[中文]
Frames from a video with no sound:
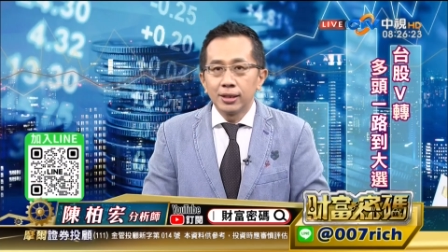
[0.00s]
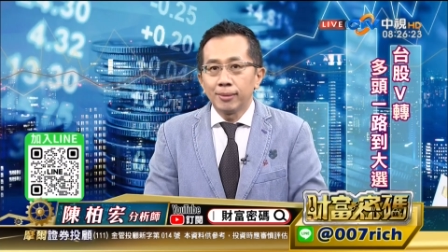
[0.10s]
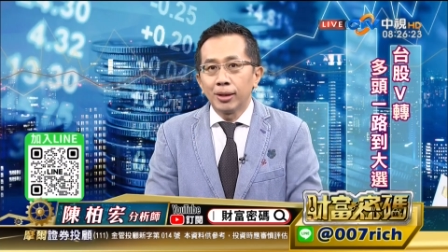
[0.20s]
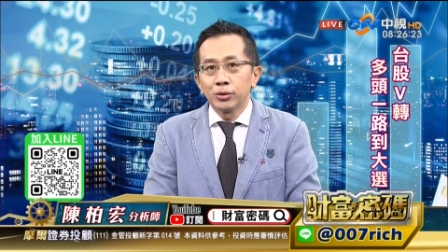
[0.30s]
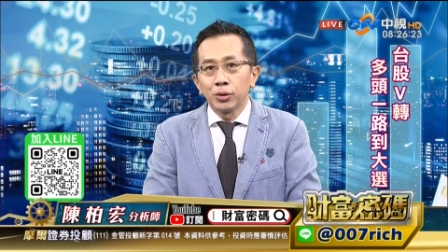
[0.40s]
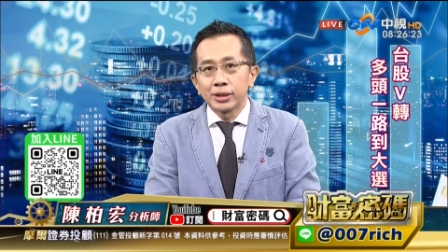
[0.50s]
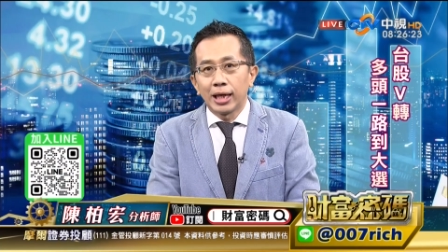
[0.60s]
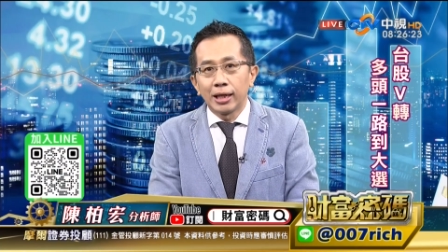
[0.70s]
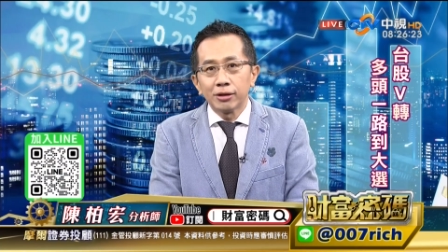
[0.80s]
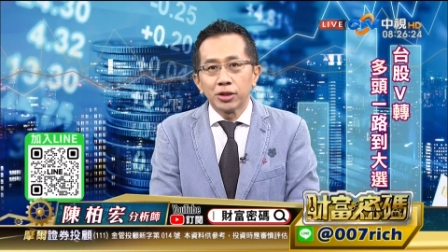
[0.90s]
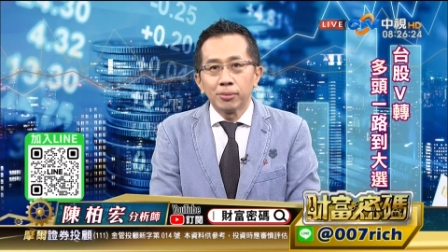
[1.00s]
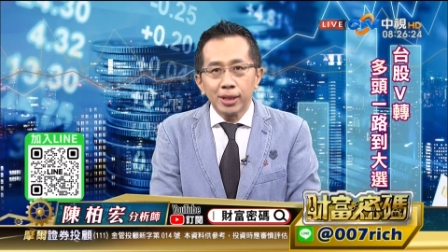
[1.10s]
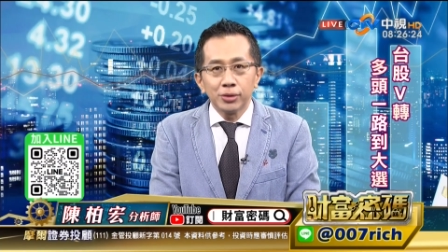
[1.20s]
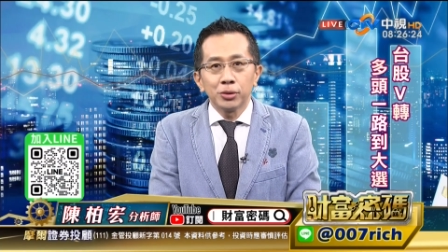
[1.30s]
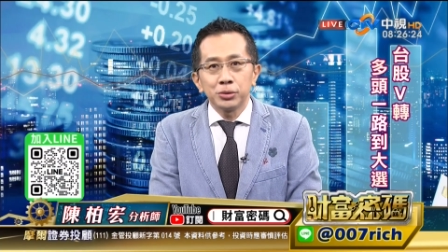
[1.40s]
那么如果想了解我们
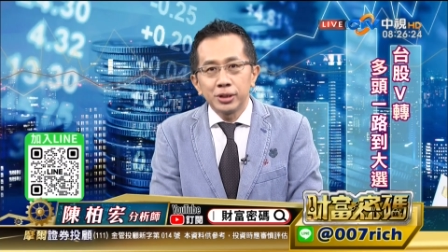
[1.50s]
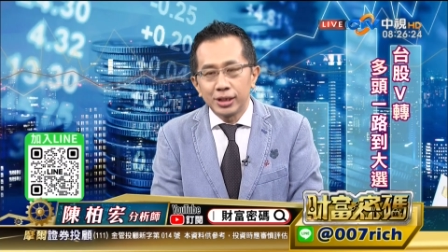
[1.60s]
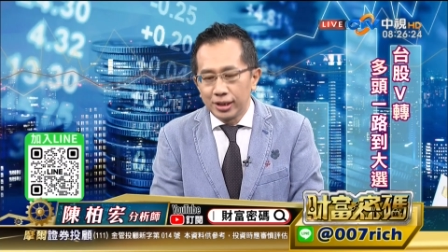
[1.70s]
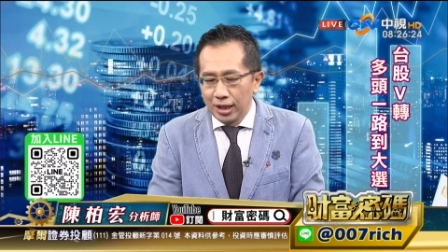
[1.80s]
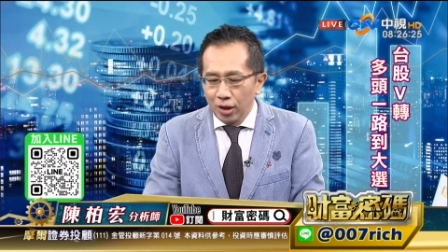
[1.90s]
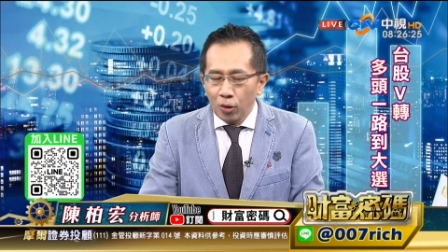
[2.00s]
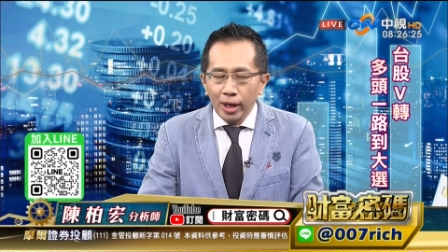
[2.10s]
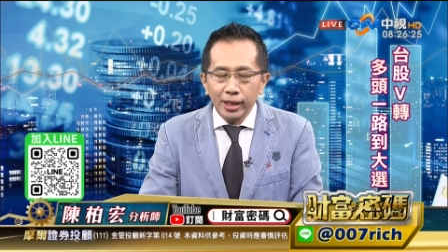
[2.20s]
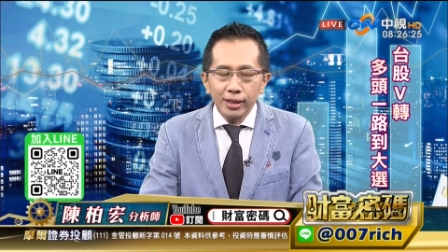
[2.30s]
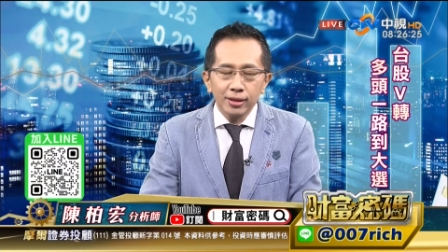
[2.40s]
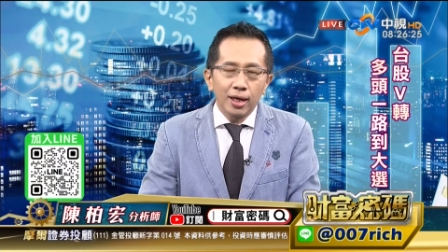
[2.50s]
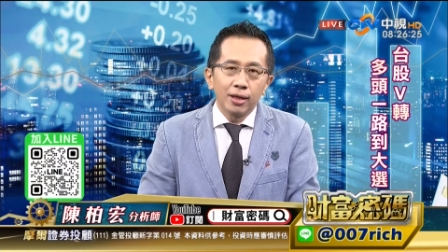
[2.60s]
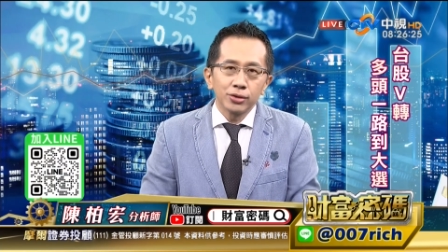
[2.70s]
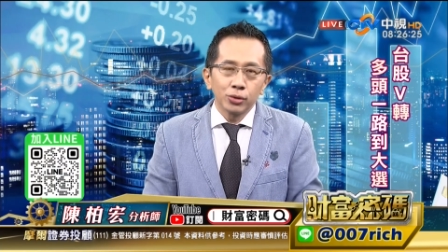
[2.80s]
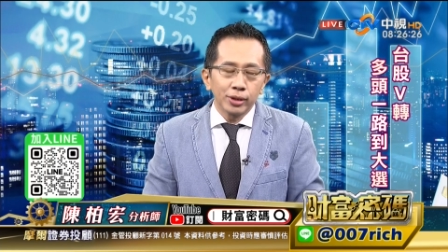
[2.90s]
更多讯息，欢迎您
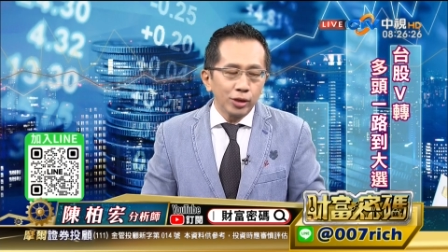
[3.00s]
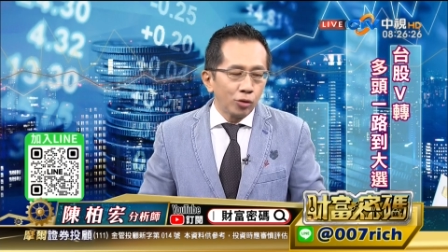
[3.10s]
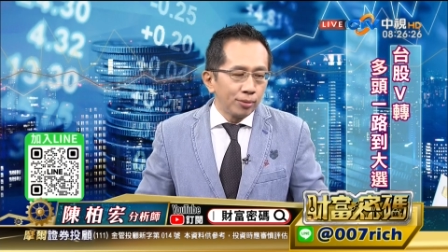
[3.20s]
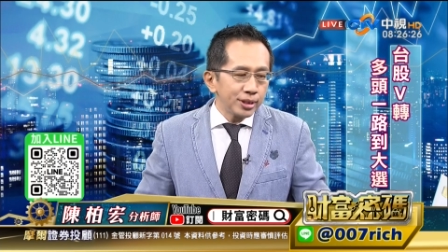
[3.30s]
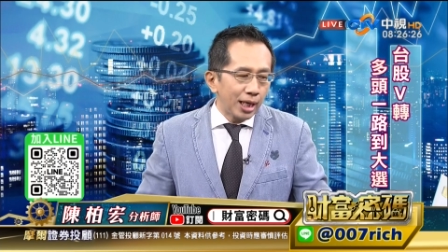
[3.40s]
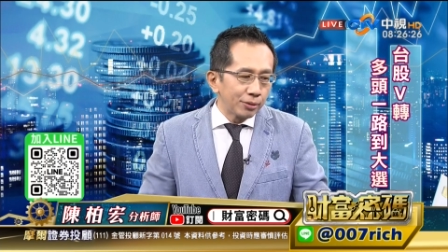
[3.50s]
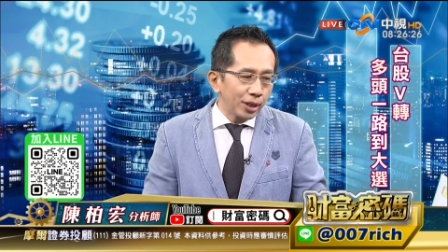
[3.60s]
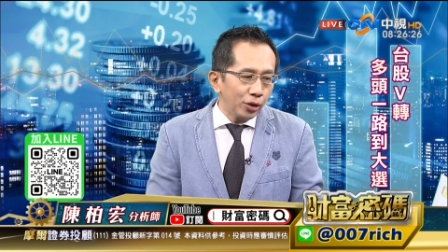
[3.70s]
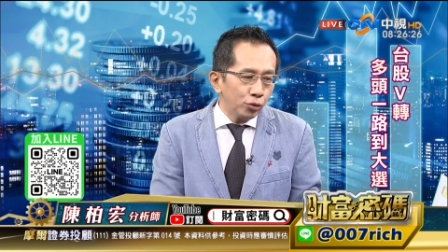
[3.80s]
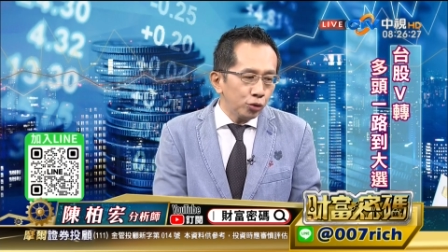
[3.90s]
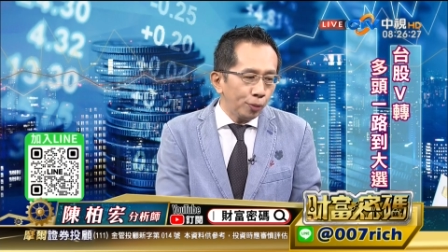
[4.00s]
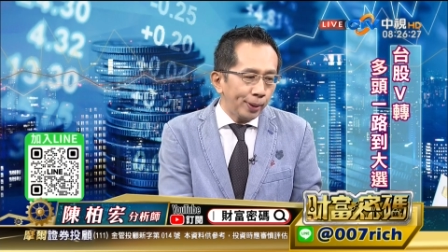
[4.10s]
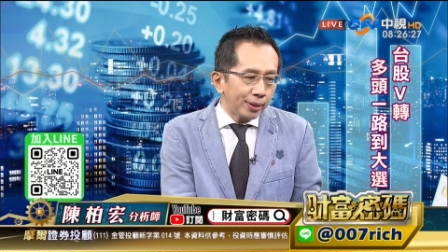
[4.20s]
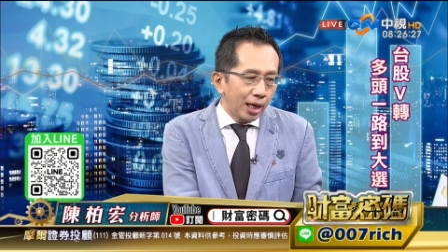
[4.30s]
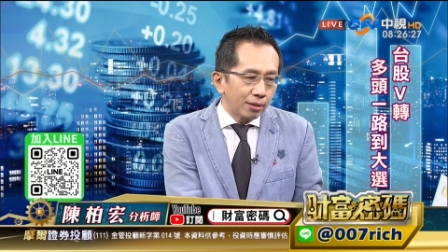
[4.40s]
啊锁定我们下午的 YouTube
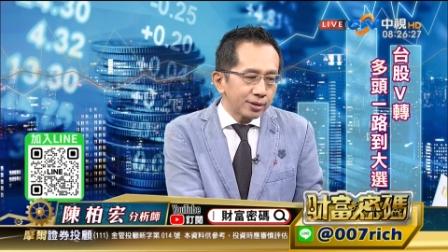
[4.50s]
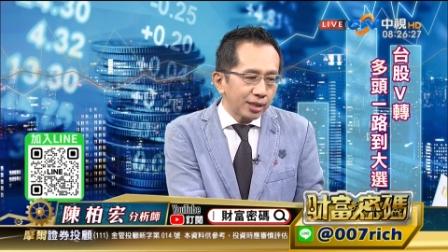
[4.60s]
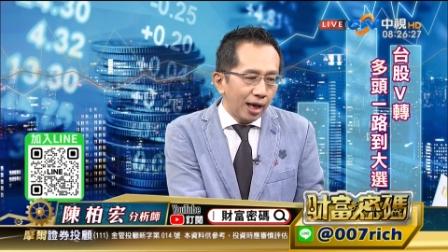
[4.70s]
频道《